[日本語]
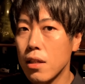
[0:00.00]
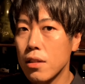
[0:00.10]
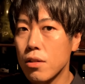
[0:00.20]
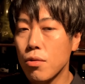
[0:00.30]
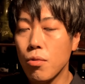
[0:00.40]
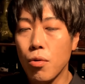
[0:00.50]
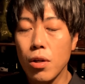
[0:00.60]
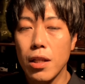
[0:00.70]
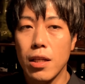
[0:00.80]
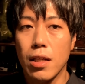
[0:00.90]
その
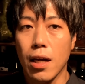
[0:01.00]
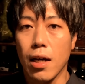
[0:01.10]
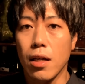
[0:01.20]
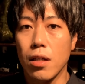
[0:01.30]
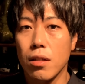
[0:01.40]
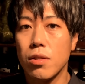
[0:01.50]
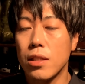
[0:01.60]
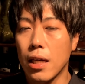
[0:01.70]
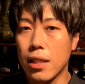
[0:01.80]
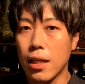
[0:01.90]
オイリーな
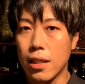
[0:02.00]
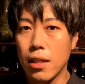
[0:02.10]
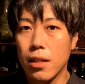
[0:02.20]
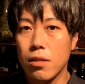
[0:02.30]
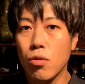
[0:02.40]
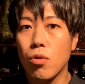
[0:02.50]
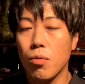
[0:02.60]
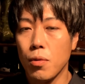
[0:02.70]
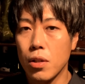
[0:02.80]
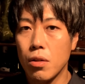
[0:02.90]
口当たりちょっと
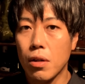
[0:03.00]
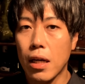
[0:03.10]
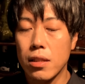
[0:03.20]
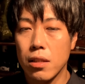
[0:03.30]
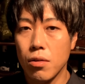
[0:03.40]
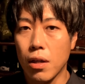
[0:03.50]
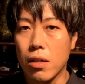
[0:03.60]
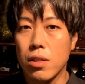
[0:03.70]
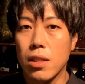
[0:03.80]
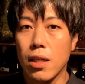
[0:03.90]
ボディを感じるような
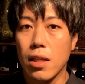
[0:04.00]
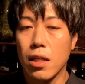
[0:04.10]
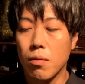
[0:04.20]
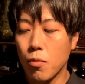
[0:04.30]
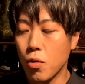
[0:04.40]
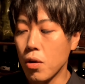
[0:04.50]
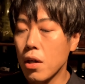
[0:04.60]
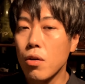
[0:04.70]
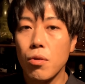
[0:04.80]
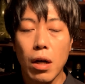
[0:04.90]
口当たりも
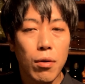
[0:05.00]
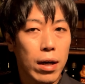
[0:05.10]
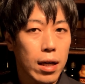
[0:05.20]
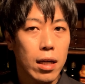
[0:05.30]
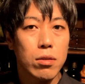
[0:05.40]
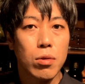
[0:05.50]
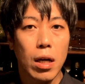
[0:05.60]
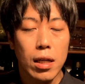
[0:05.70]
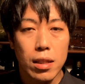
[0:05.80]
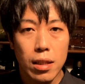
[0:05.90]
この泡があるお
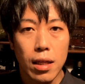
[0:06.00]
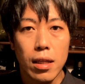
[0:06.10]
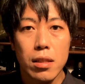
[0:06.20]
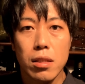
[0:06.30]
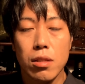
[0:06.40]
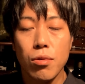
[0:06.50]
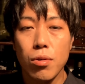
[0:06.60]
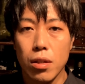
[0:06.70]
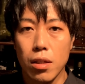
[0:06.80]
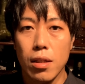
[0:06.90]
かげですご
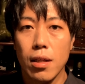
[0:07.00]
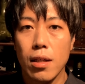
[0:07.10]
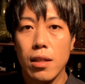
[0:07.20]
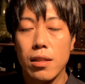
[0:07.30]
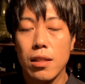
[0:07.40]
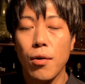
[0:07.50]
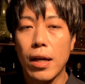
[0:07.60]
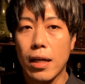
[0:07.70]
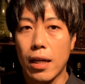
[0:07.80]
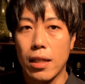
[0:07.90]
く爽
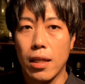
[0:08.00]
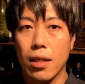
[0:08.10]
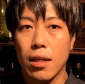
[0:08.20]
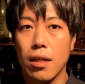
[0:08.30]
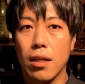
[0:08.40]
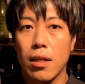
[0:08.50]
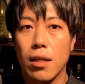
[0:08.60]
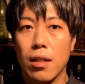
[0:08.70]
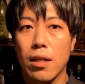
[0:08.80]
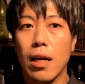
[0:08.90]
やかに
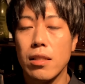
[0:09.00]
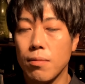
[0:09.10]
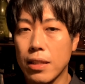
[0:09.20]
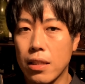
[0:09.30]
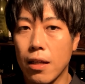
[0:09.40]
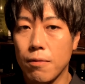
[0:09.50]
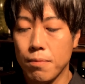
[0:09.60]
感じますね